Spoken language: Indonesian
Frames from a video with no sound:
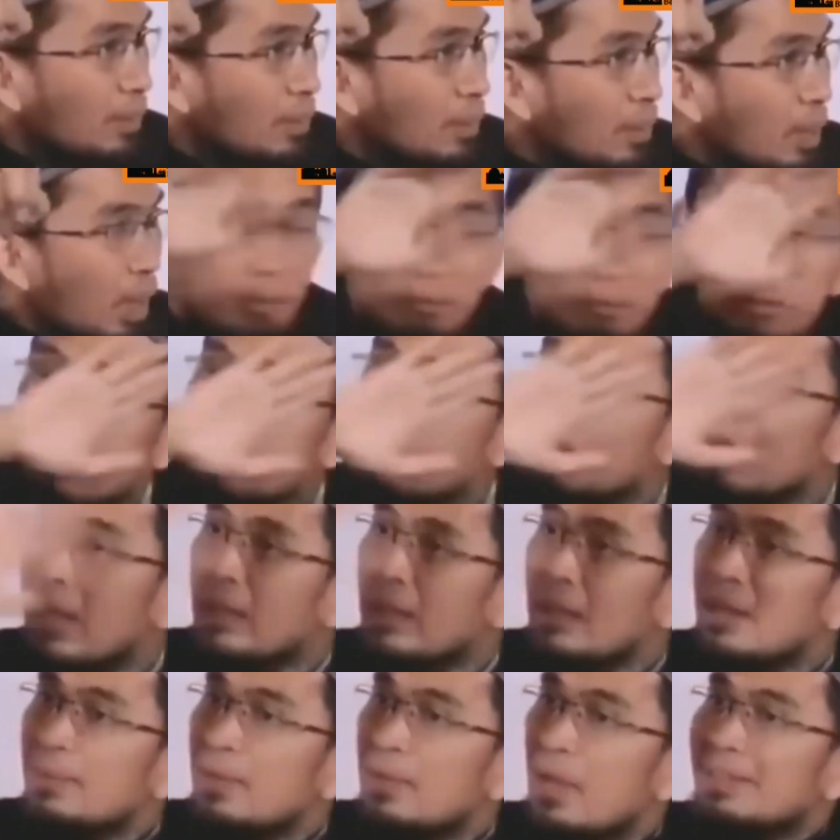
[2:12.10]
Allah tidak
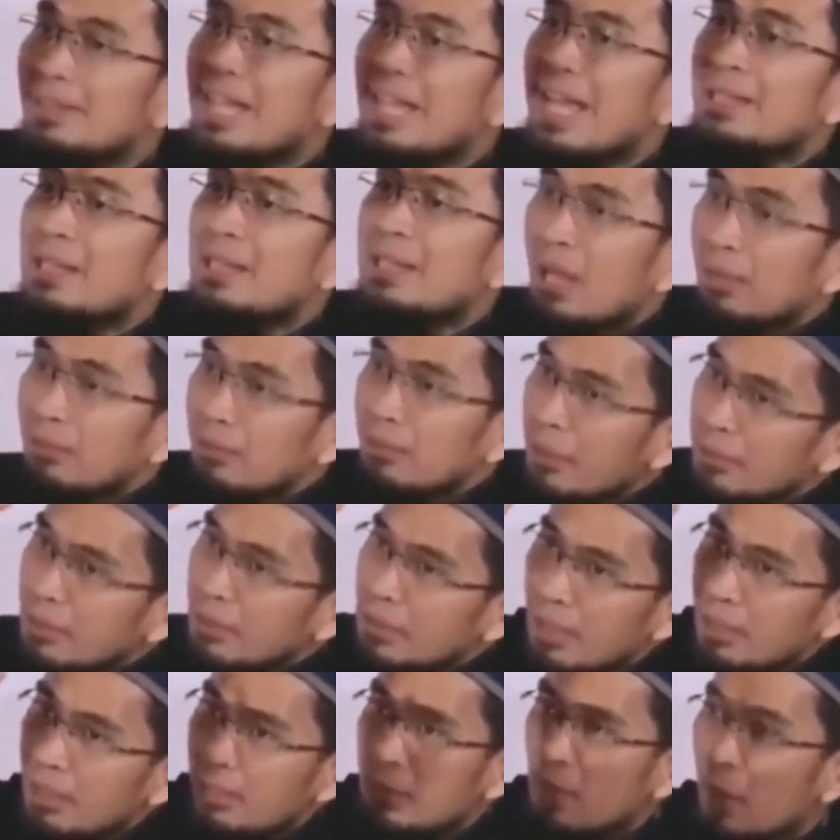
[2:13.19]
ridha, tanda Allah
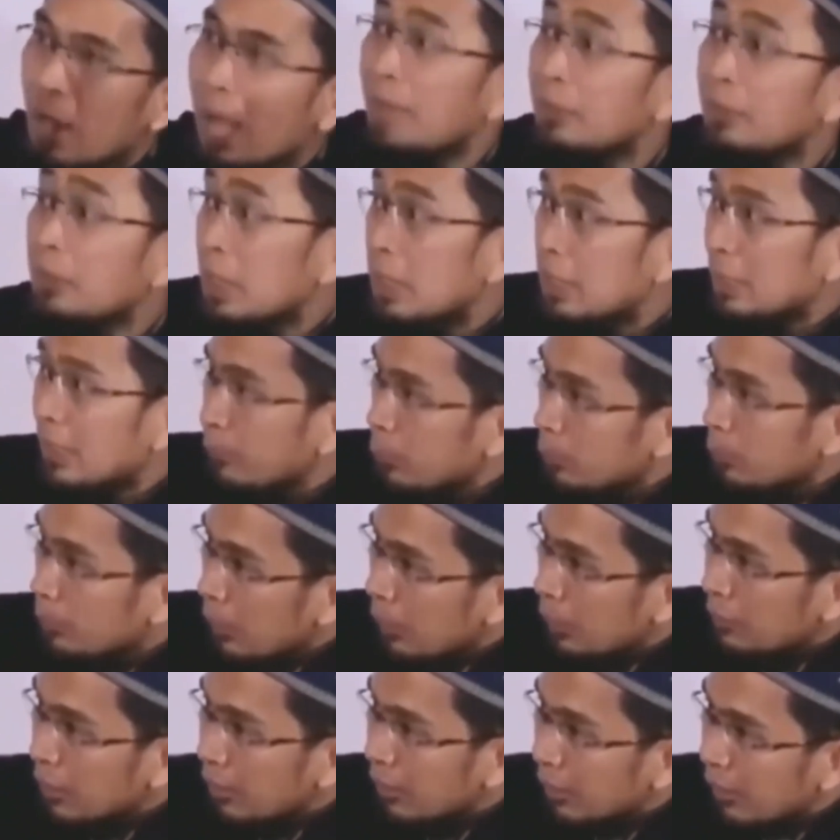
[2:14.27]
tidak ridha, hati kita pun
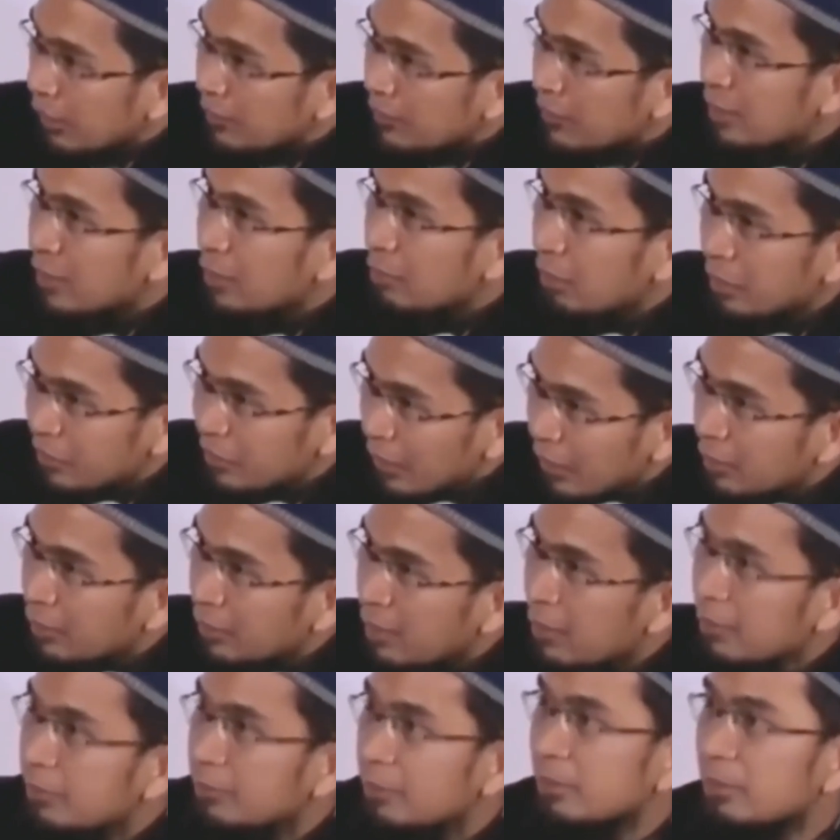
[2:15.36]
merasa gelisah dan bersalah
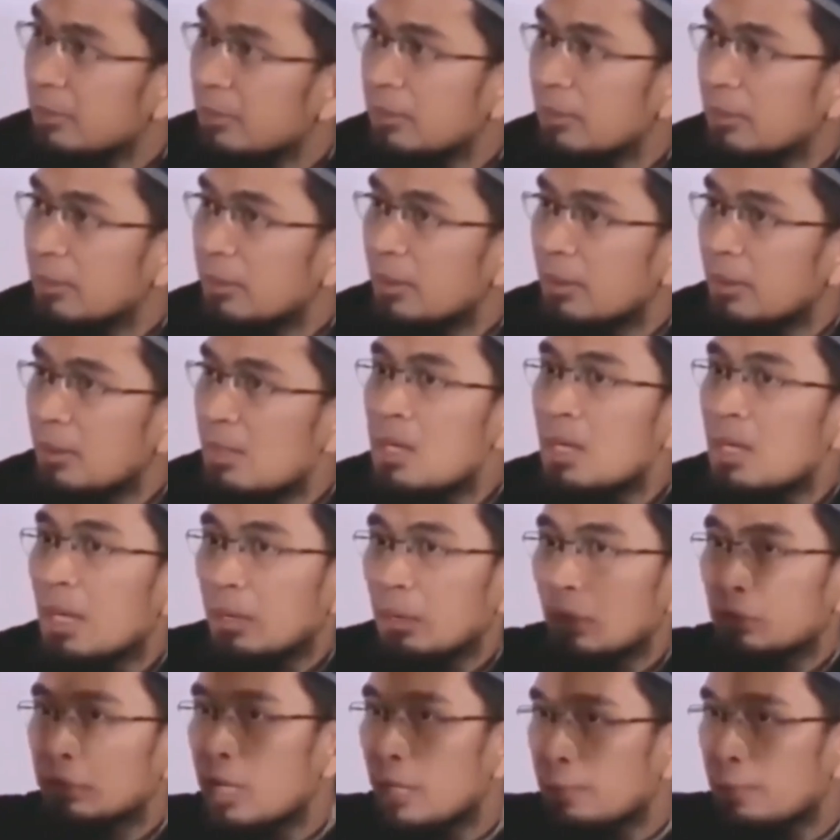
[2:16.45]
di dalamnya.
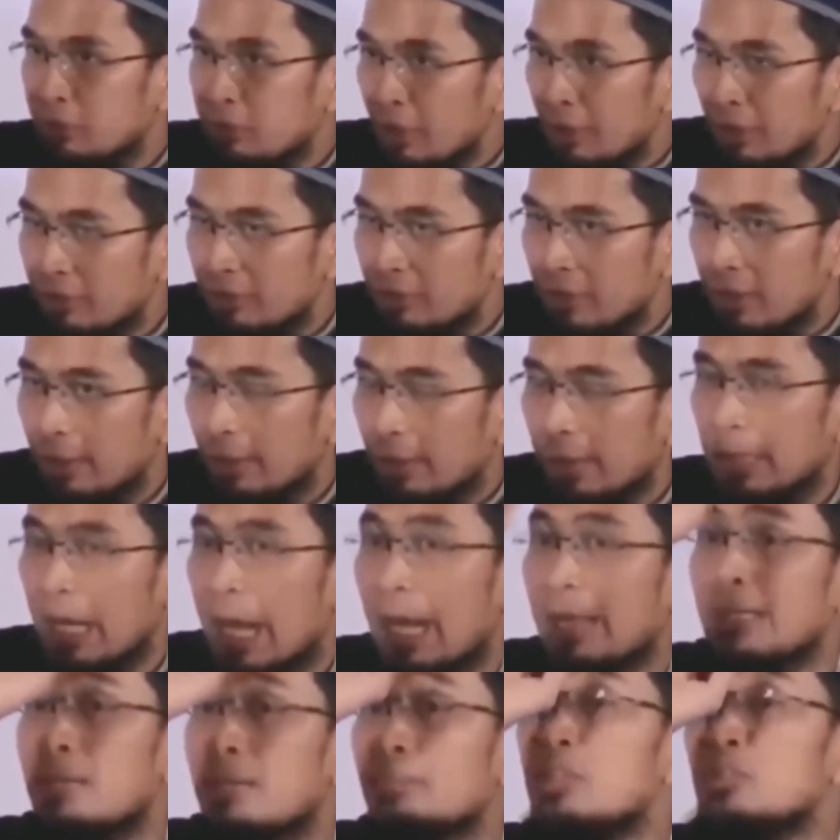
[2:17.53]
Kalau tidak percaya silahkan
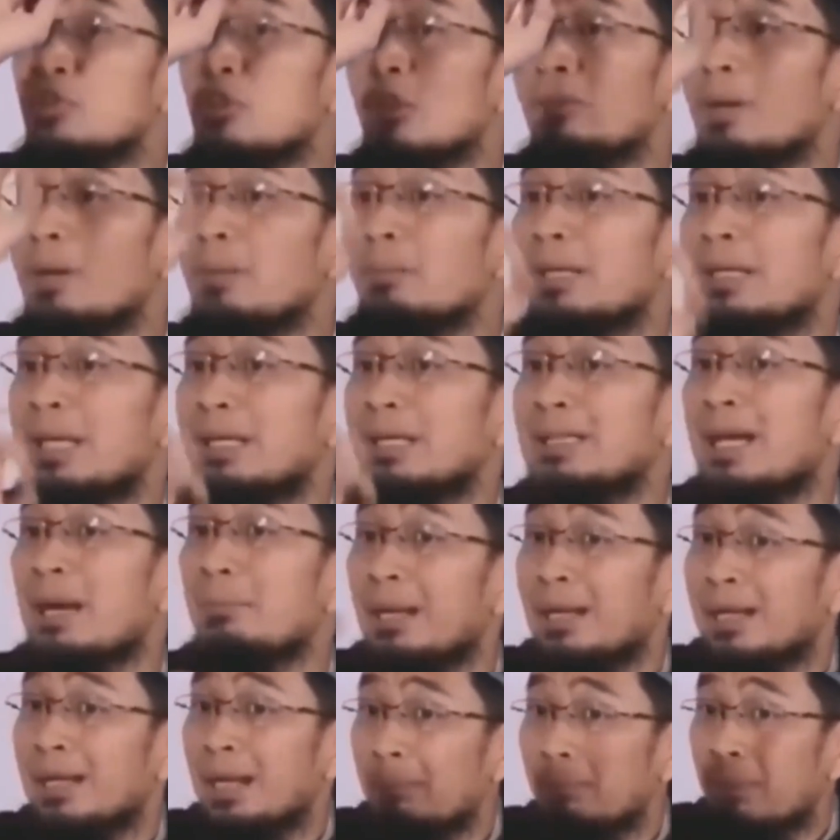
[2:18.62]
Anda mencoba melihat
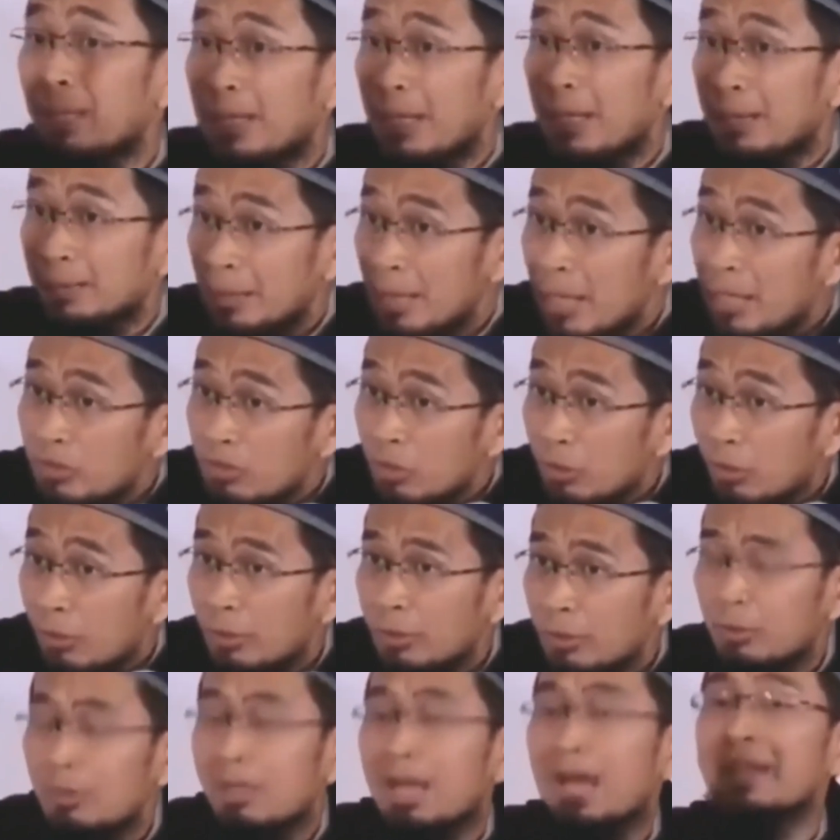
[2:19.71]
gambar-gambar yang tidak
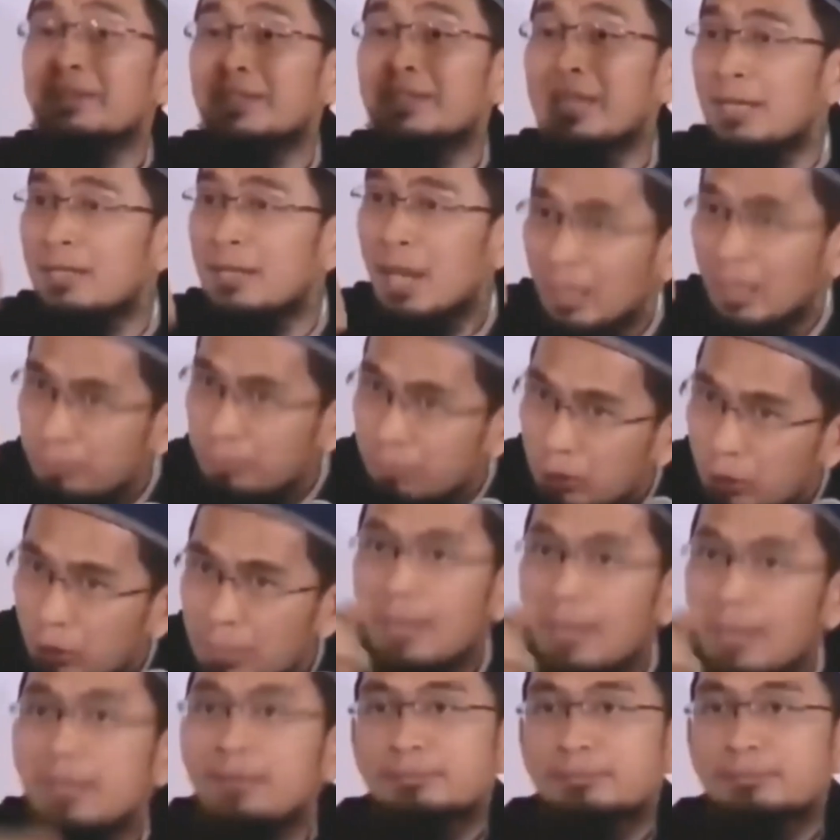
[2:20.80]
seronok Hati Anda akan menolak